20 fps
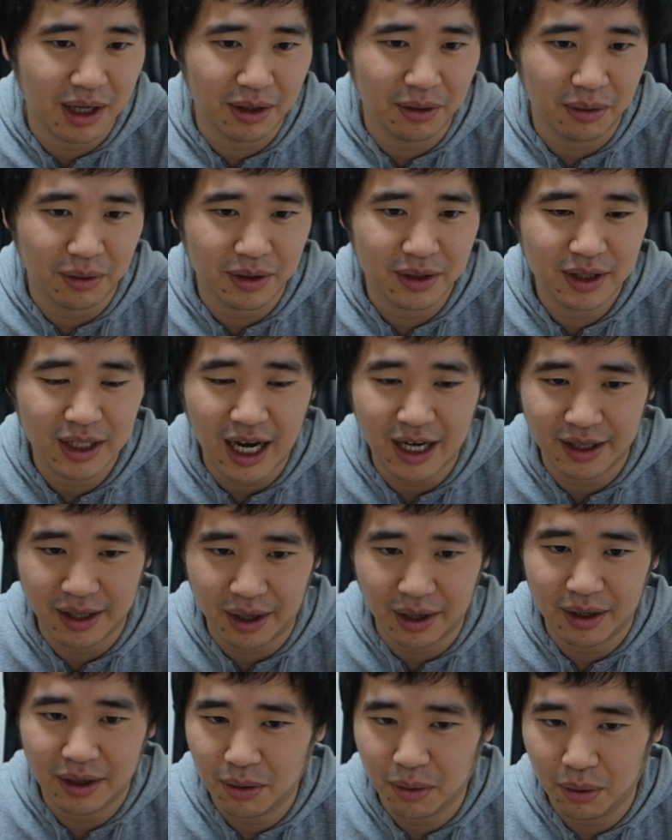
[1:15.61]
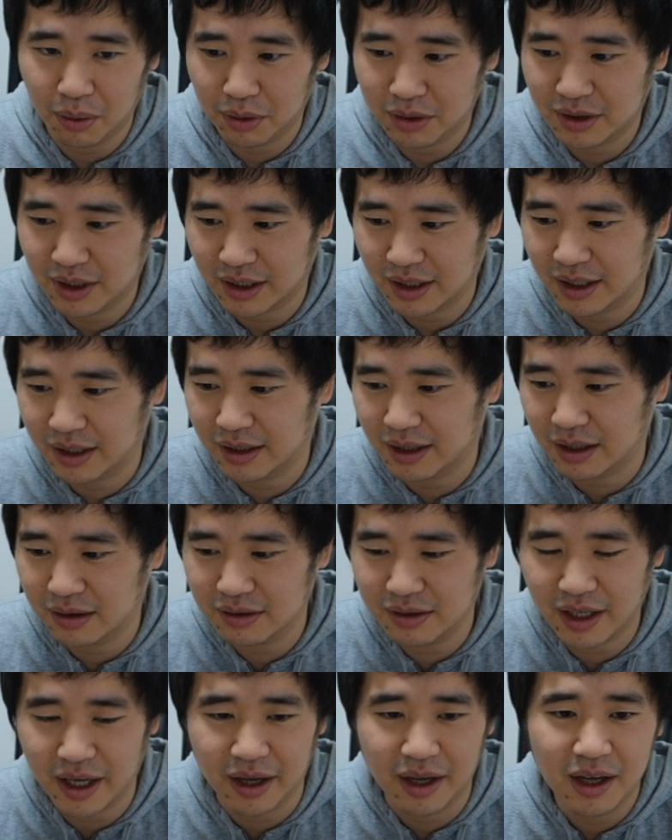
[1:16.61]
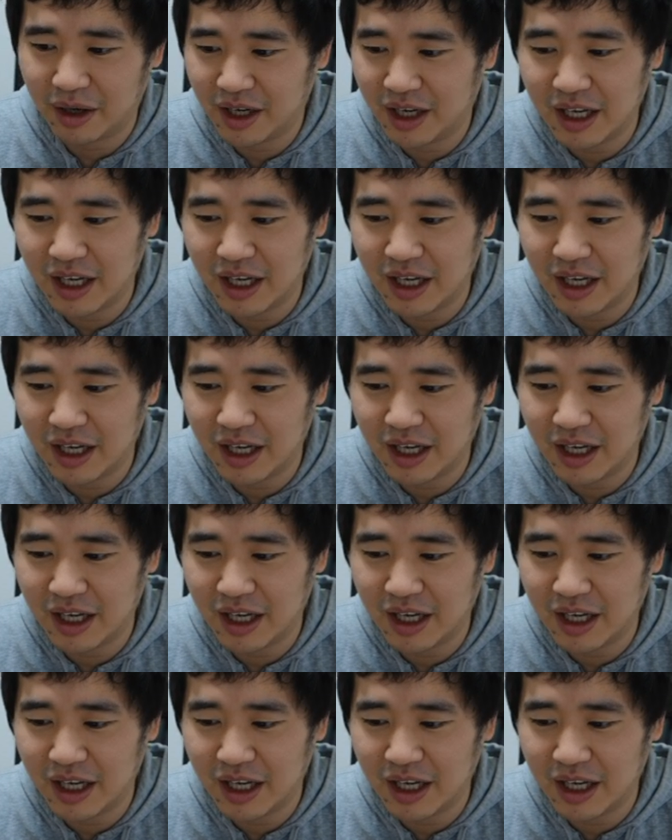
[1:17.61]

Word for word: あのタイで下ろした金額で、